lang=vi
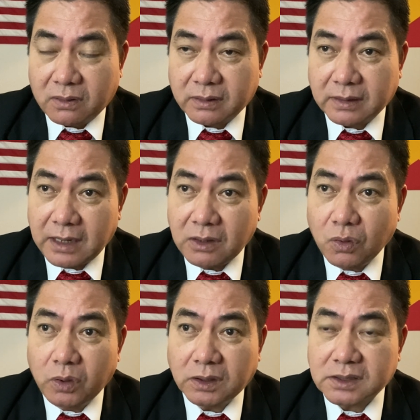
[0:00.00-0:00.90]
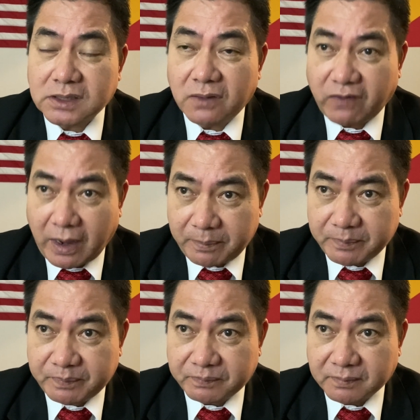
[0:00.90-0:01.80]
đánh đuổi thực dân pháp
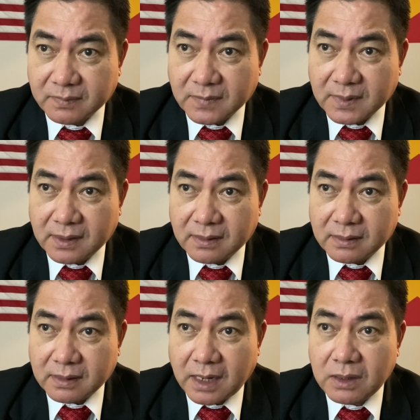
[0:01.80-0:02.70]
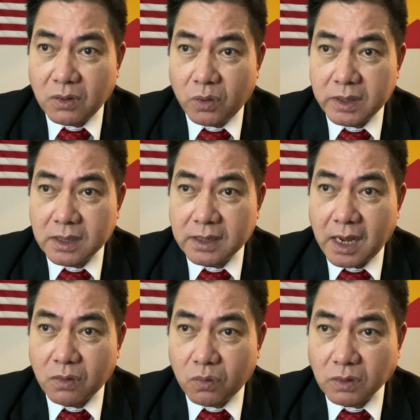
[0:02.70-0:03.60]
đánh đuổi những
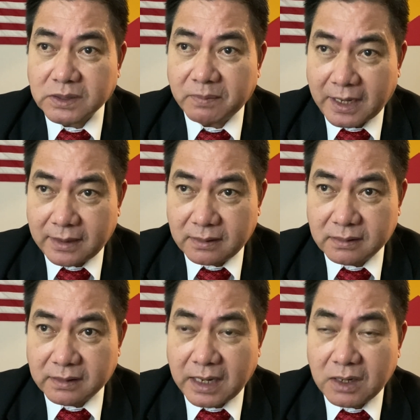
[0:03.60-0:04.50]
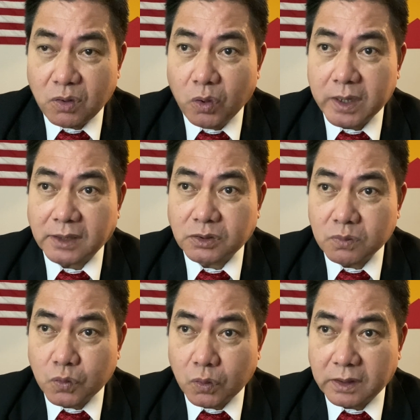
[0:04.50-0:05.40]
đế quốc xâm lăng đánh đuổi cả
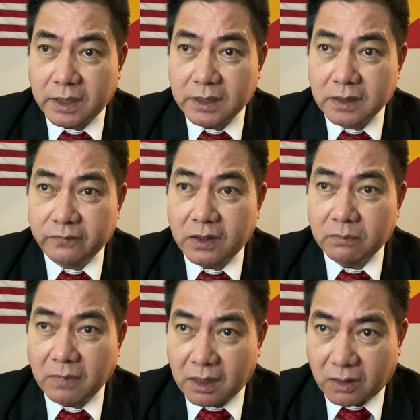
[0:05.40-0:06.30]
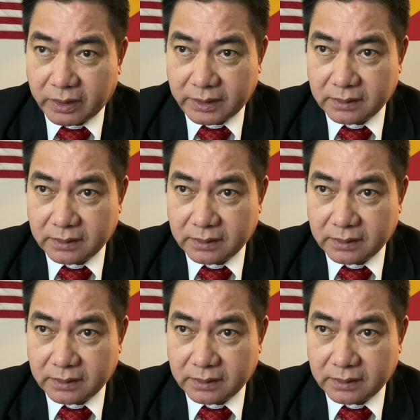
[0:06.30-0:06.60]
trung quốc để giữ vững bờ cõi